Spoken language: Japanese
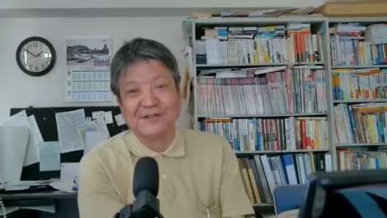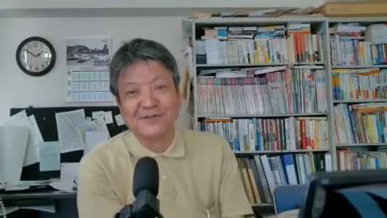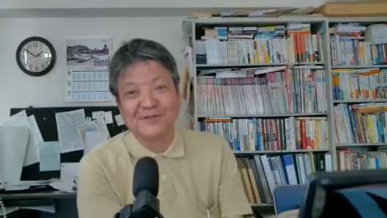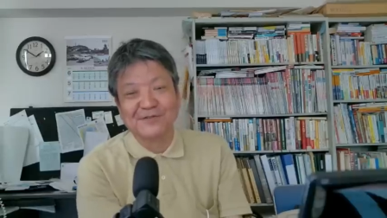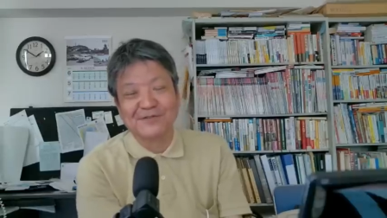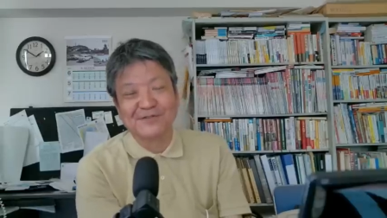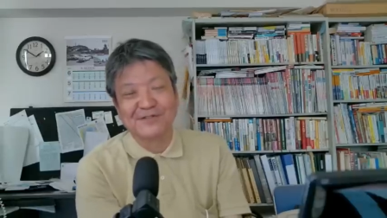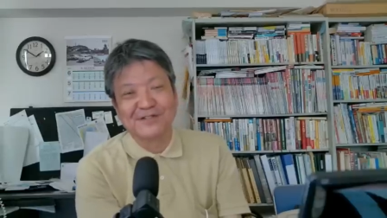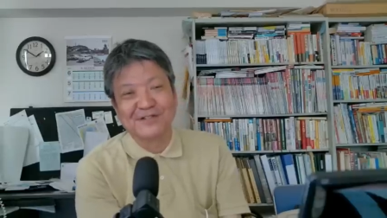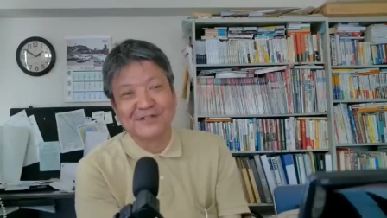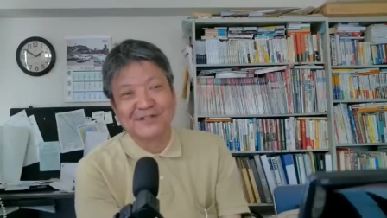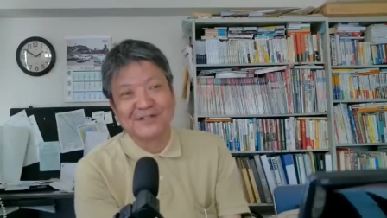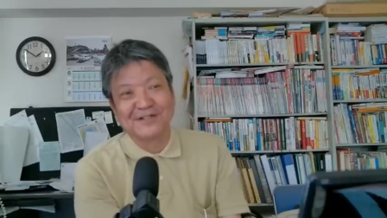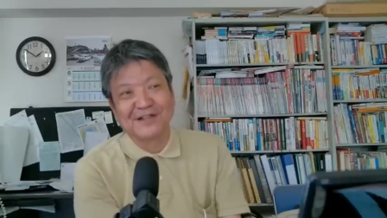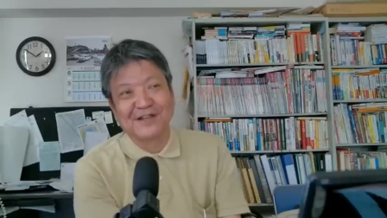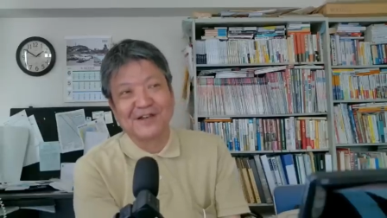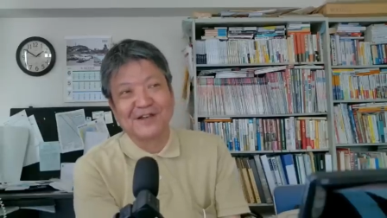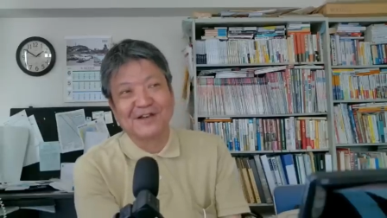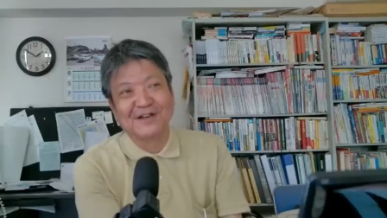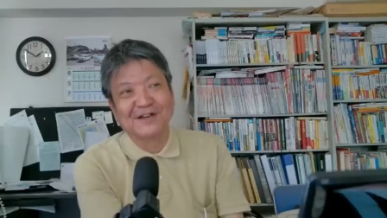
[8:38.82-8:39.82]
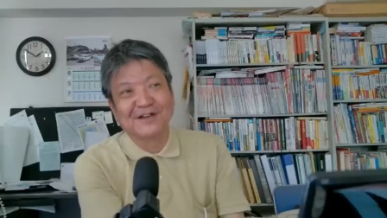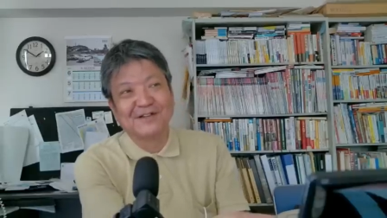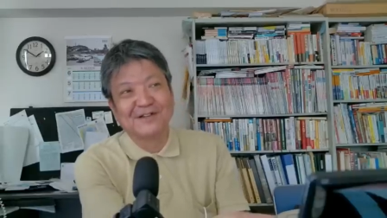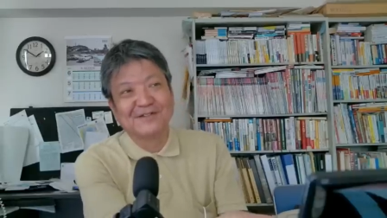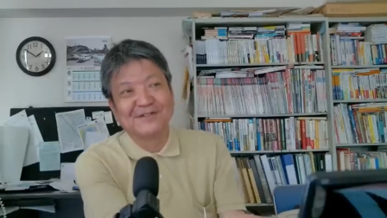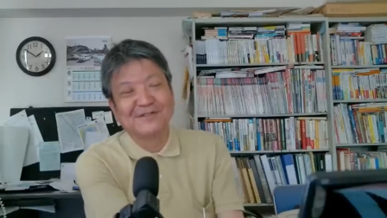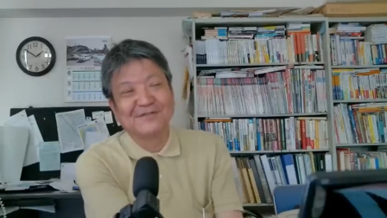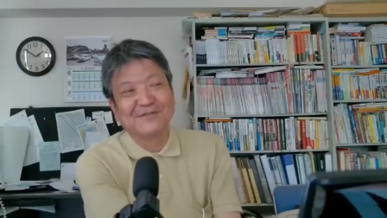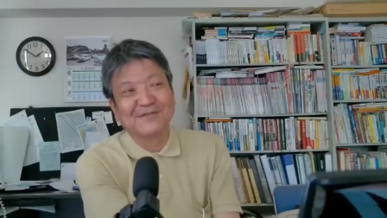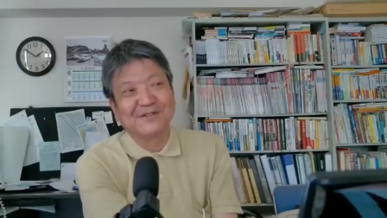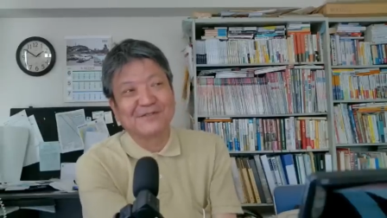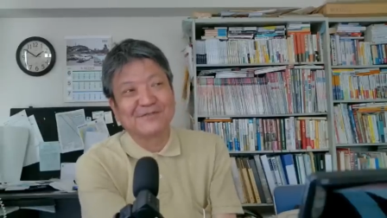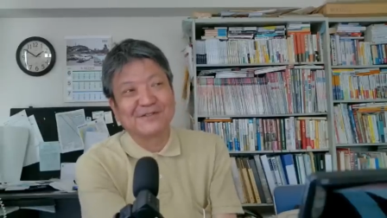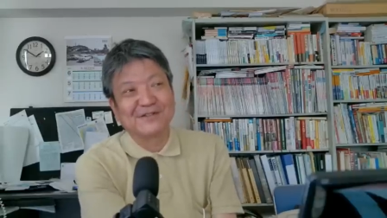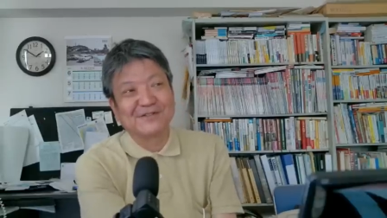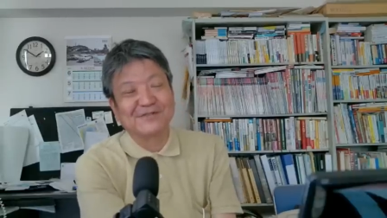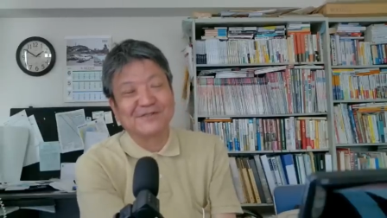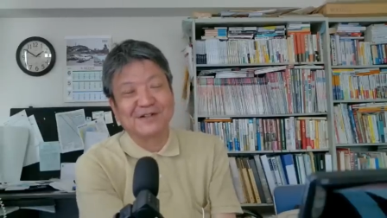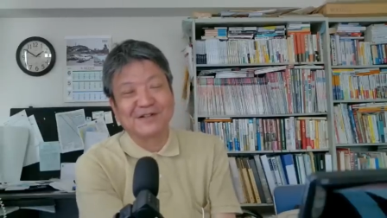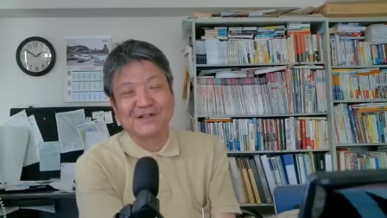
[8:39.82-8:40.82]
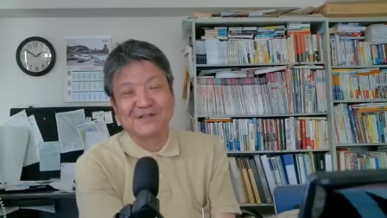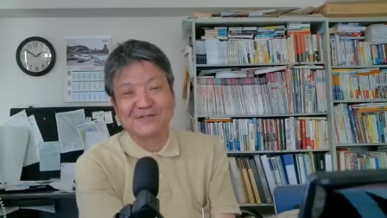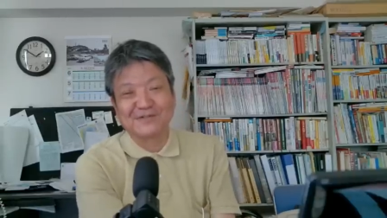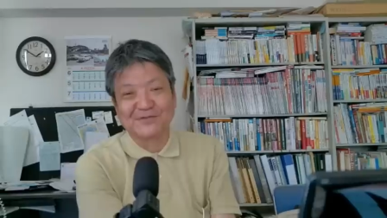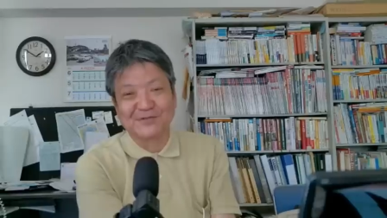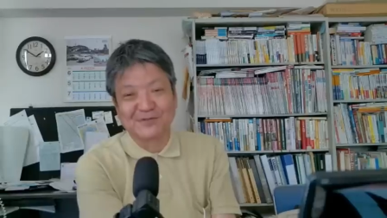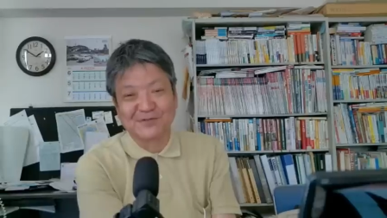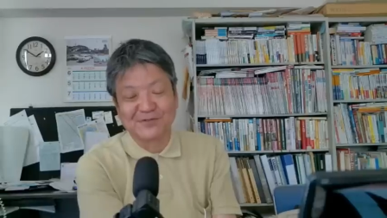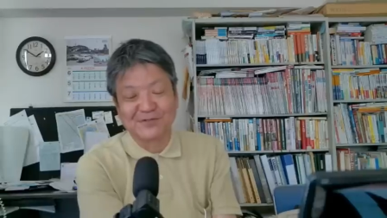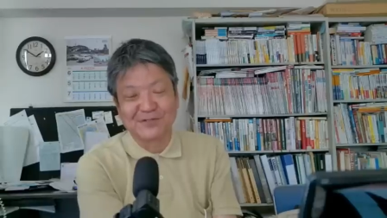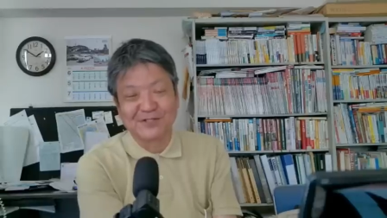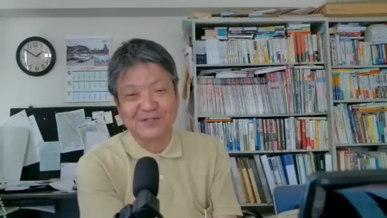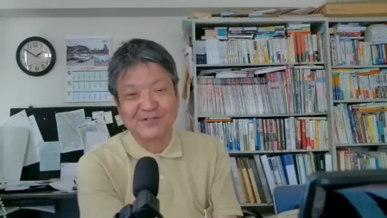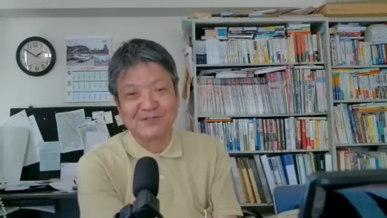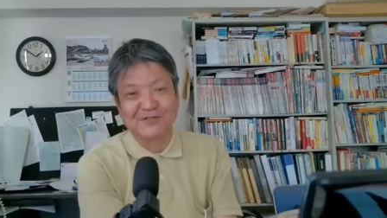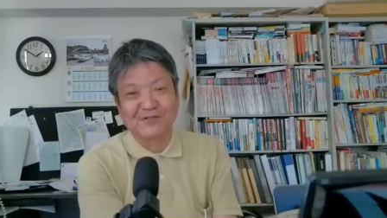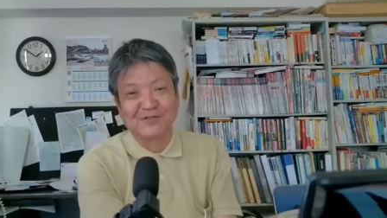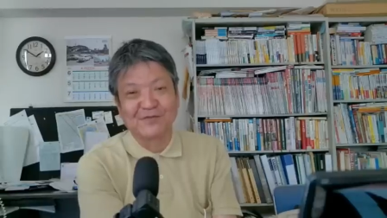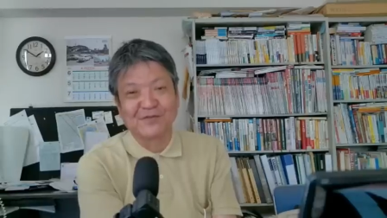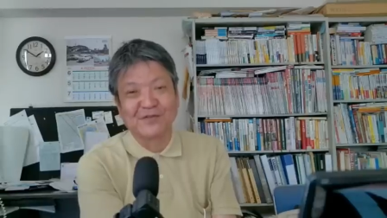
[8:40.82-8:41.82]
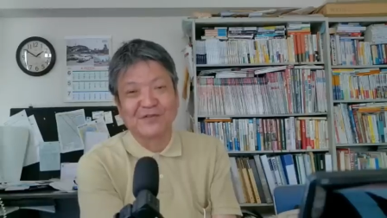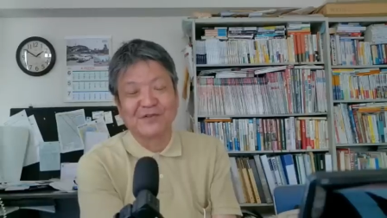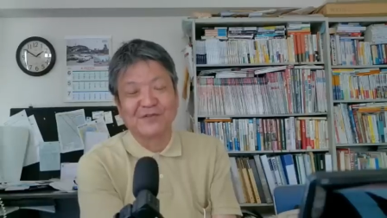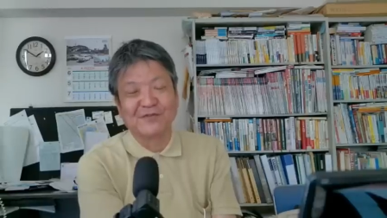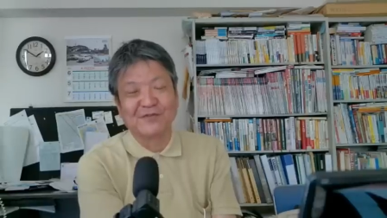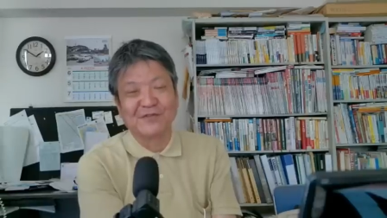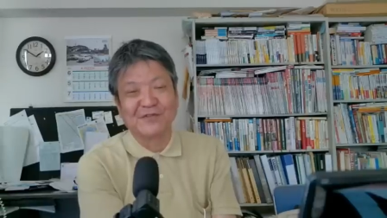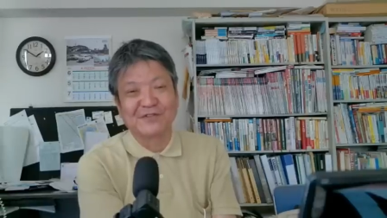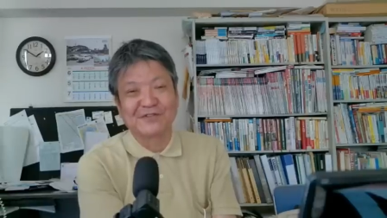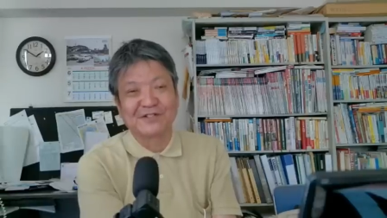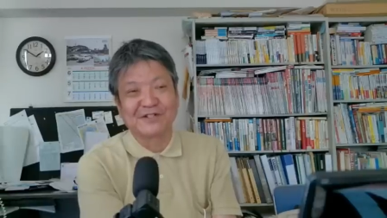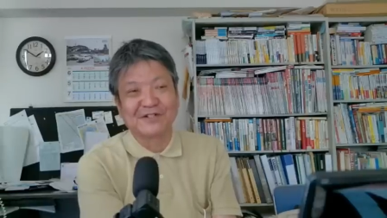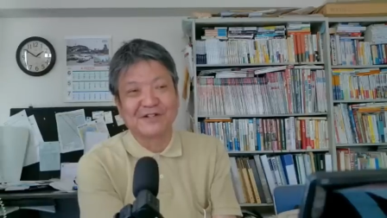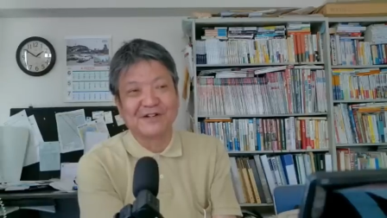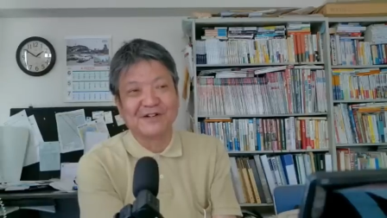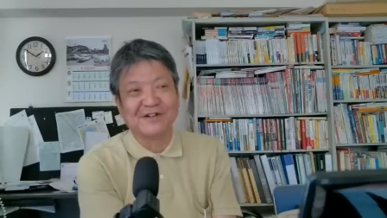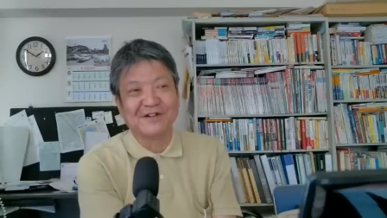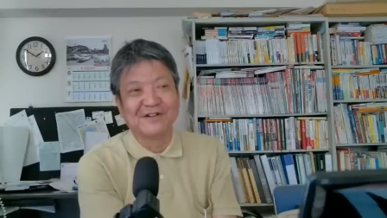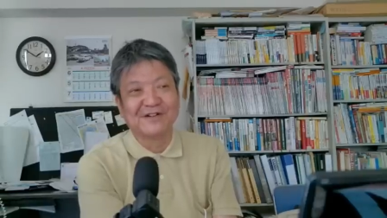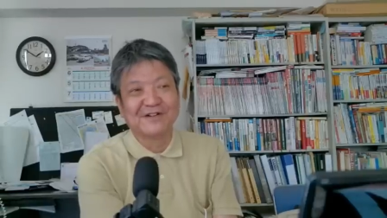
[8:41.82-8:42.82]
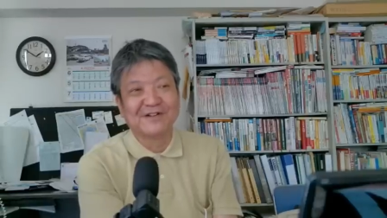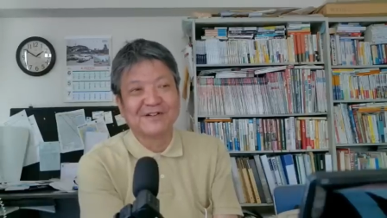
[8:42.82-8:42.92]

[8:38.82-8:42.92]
日本人で日本で暮らすのは相当しんどいと思いますから